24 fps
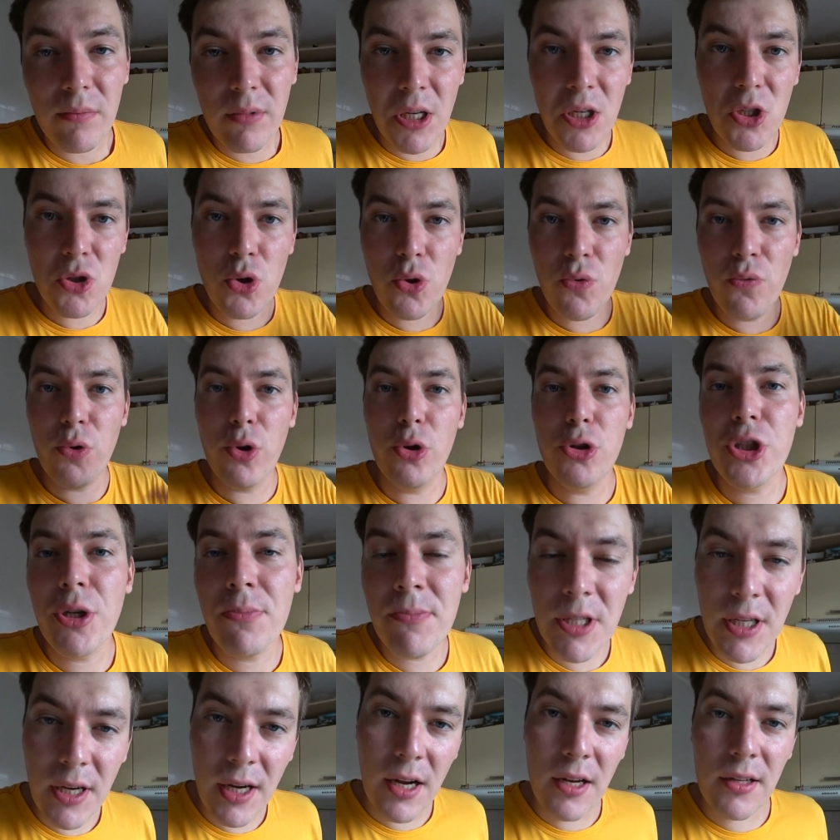Так что
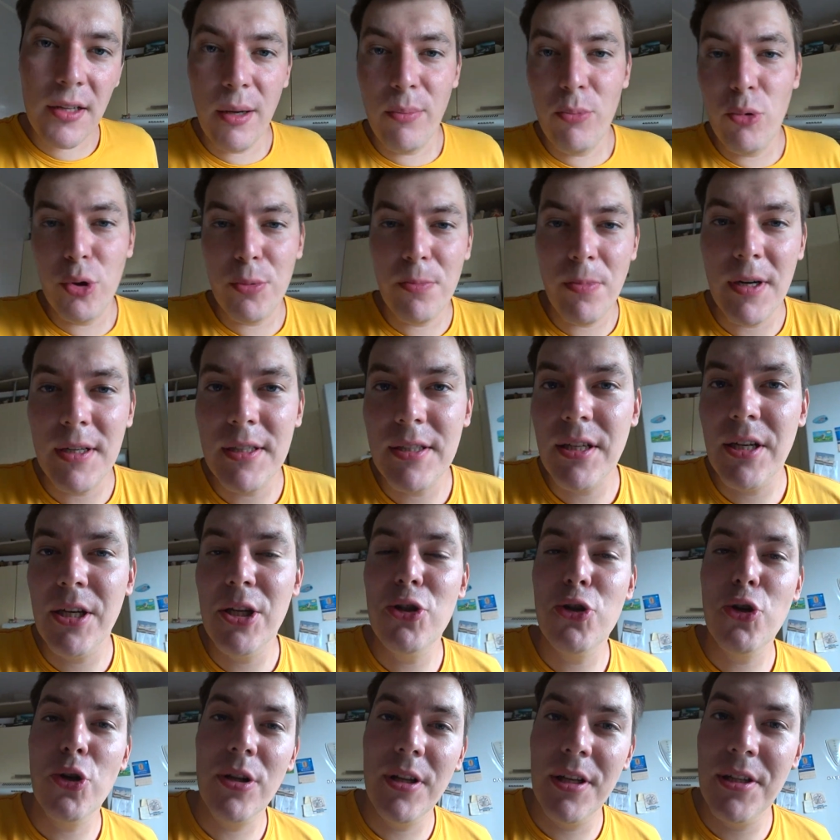включимся, когда будет происходить
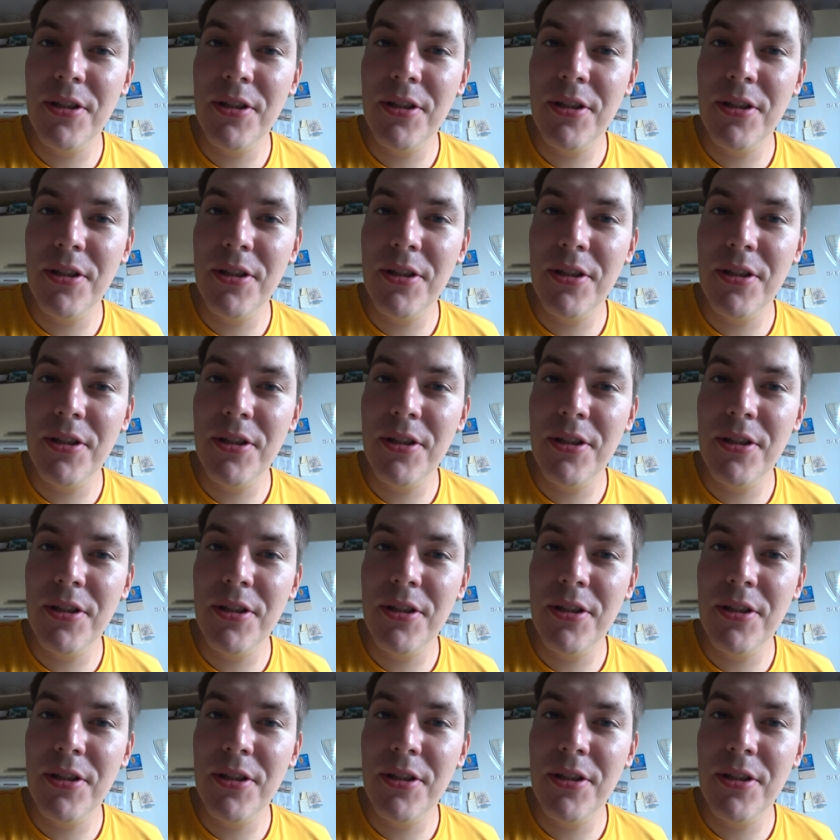что-то